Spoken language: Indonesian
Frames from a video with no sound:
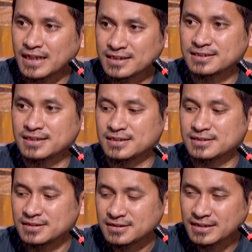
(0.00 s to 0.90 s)

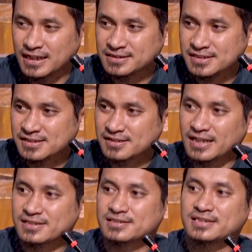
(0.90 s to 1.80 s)
Najis. Najis
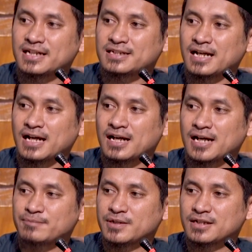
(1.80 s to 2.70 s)
kena sejadah.
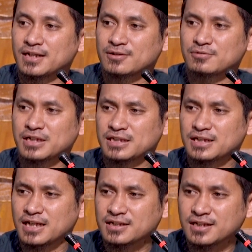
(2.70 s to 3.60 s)
Apa yang dilakukan?
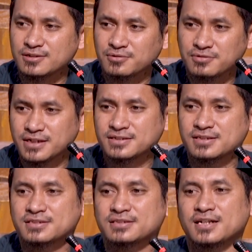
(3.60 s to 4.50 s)
Hilangkan dulu
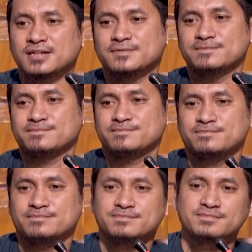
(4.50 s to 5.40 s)
najisnya.
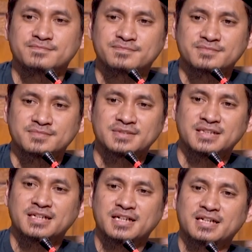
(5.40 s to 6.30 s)

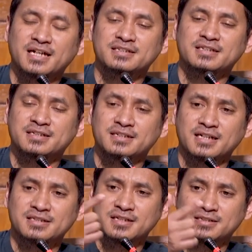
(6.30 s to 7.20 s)
Dia ganti
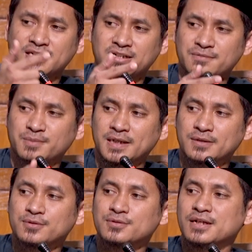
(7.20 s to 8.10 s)
dengan sajadah
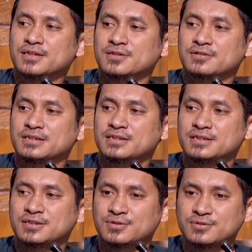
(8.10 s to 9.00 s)
baru atau ini
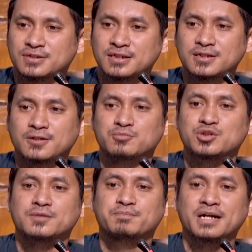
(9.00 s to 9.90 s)
dicuci
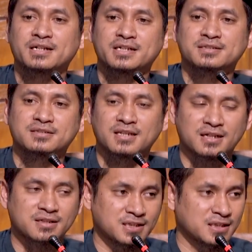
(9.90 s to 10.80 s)
kemudian pakai
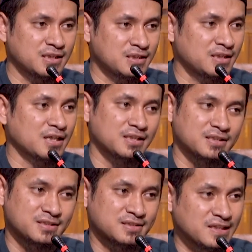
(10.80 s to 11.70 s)
setelah kering dan hilang
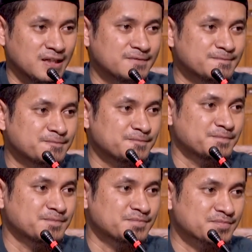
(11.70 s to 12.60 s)
najisnya.
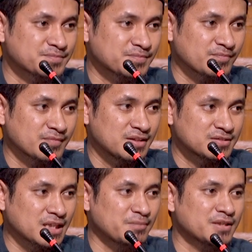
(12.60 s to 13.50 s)

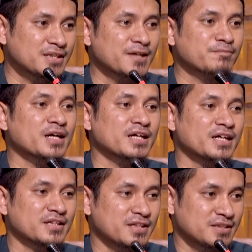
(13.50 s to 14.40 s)
Sama dengan
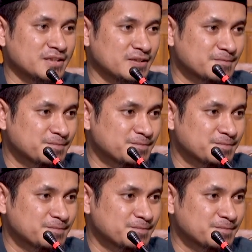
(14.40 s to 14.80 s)
pakaian tadi.